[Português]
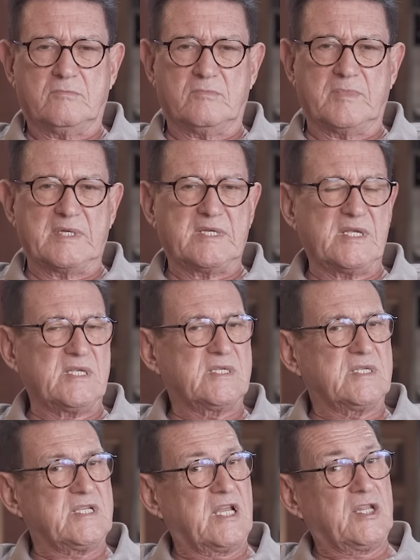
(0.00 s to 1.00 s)
Uma diz,
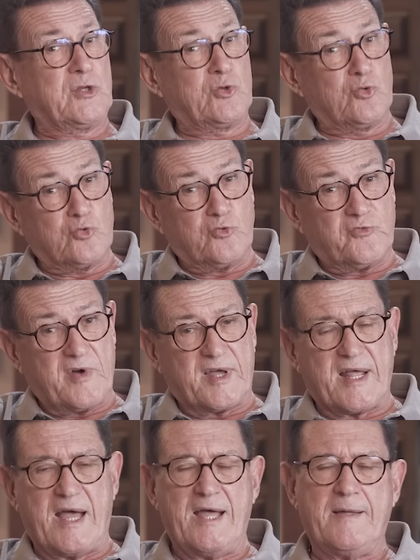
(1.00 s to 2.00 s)
e ele tudo
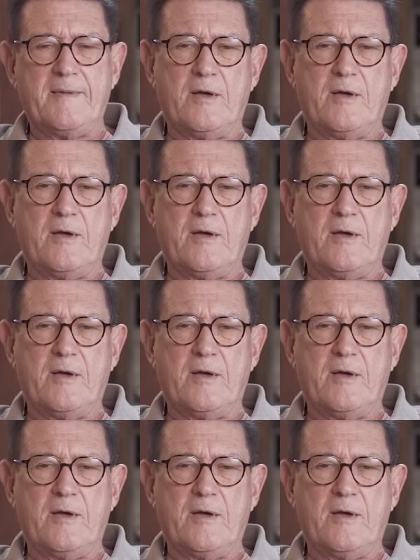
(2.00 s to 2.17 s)
fará,